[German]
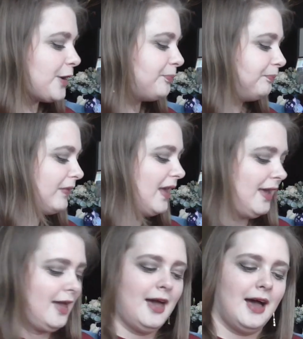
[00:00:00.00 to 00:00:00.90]
geben.
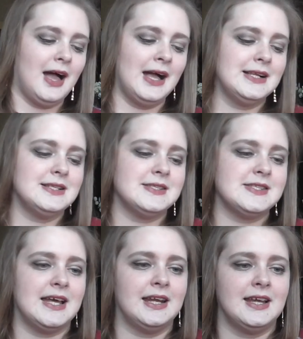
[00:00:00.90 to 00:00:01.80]

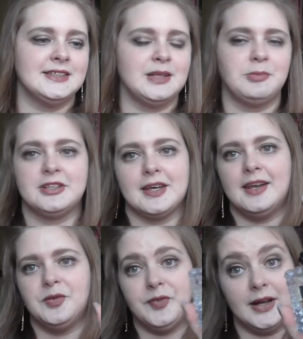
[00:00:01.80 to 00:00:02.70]
Als allererst habe ich einen